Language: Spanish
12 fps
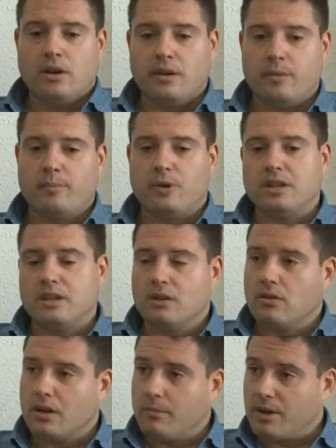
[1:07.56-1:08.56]
eh,
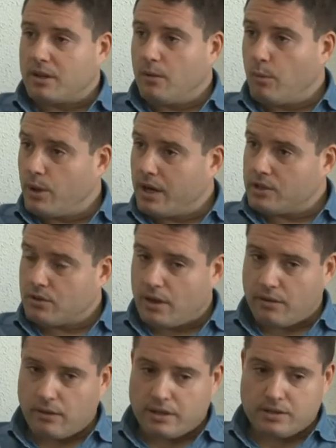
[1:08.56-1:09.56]
político que el Partido Popular ha hecho a
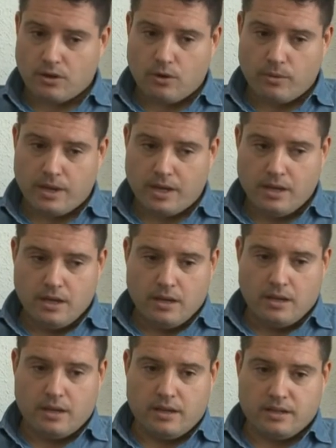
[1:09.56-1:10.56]
la Segovia
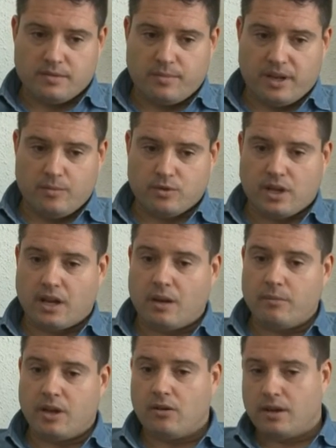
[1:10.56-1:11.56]
eh, esperemos que
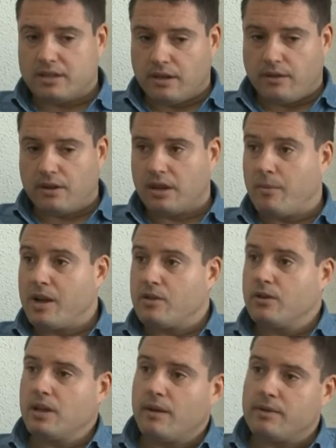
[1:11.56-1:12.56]
cambie con las elecciones de
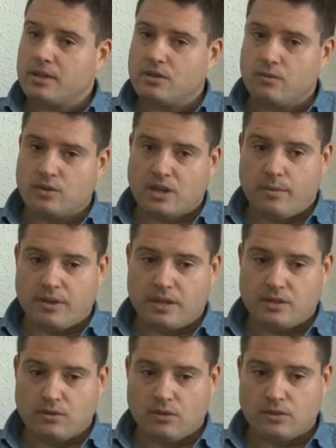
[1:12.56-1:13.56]
mayo y a ver si somos
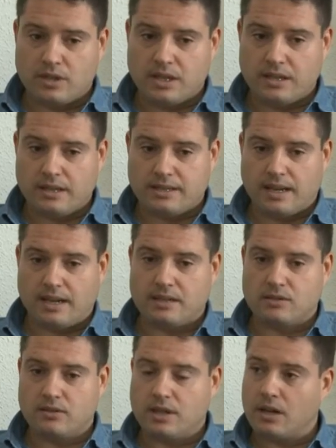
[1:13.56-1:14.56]
capaces todos de,
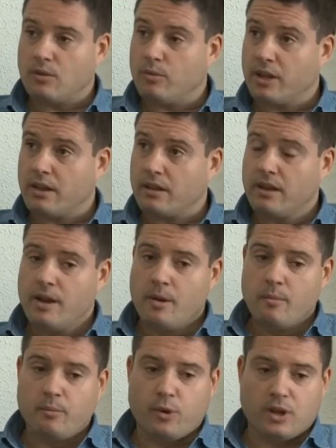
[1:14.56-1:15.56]
echarle ¿no? de la comunidad,
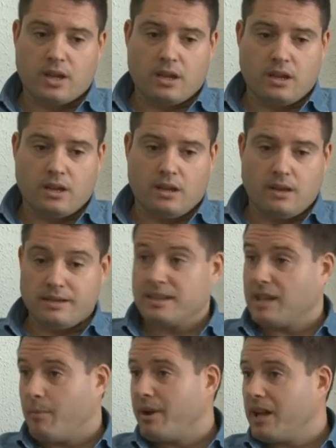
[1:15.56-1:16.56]
porque esa
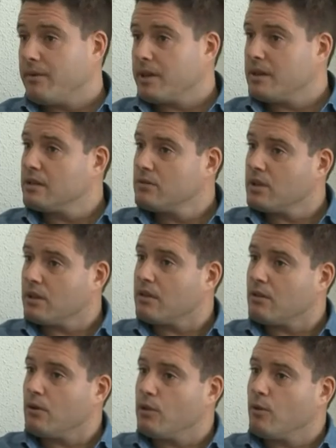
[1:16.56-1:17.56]
es la palabra. Es
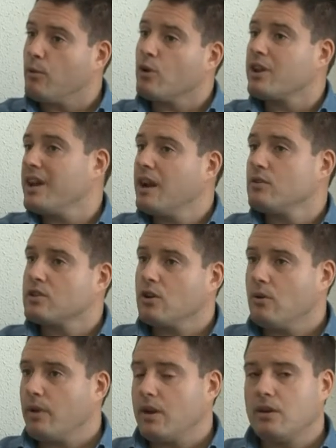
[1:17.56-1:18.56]
decir, cuando bloquean a los
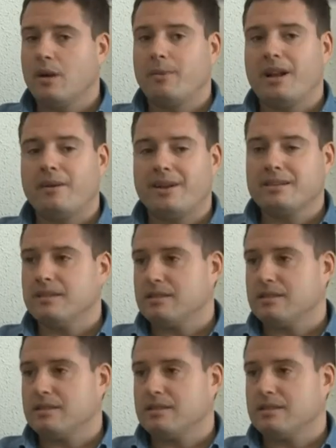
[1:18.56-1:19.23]
segovianos la palabra es